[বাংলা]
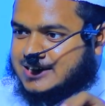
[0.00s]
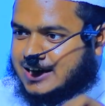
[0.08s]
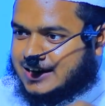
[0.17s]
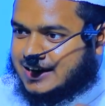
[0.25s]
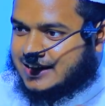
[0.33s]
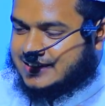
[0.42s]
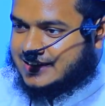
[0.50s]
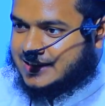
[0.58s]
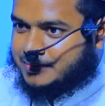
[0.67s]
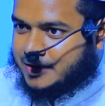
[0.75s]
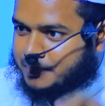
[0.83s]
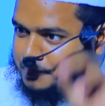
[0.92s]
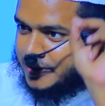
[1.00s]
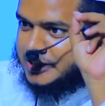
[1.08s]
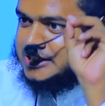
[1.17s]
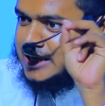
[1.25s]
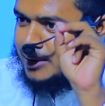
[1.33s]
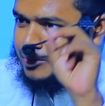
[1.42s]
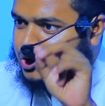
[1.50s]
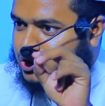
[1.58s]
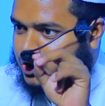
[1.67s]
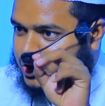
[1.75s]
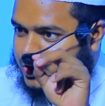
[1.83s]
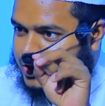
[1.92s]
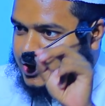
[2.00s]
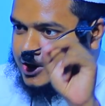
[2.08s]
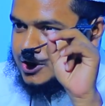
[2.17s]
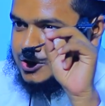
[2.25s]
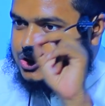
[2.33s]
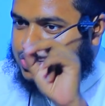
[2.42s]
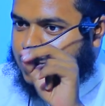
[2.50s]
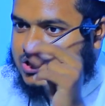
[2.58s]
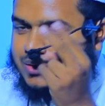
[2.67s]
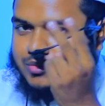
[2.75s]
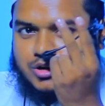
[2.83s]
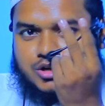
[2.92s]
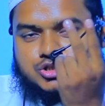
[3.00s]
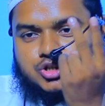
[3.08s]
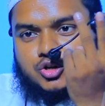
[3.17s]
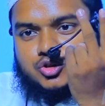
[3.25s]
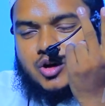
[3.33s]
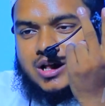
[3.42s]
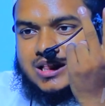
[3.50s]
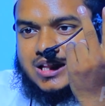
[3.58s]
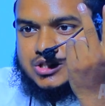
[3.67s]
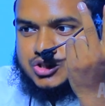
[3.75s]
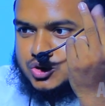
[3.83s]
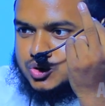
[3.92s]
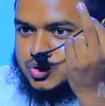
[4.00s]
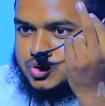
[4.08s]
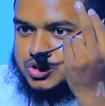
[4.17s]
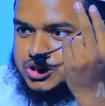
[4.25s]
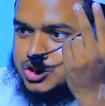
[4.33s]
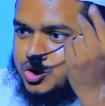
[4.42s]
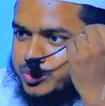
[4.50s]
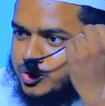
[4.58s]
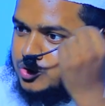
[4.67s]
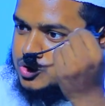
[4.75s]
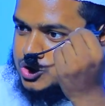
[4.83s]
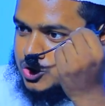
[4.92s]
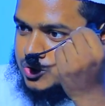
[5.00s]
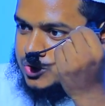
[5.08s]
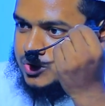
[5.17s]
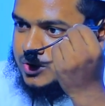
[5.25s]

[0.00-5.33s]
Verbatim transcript: জান্নাতে দিবে বেশি আমল নয় সৎ আমলের শর্ত আল্লাহর সন্তুষ্টি নবীর অনুসরণ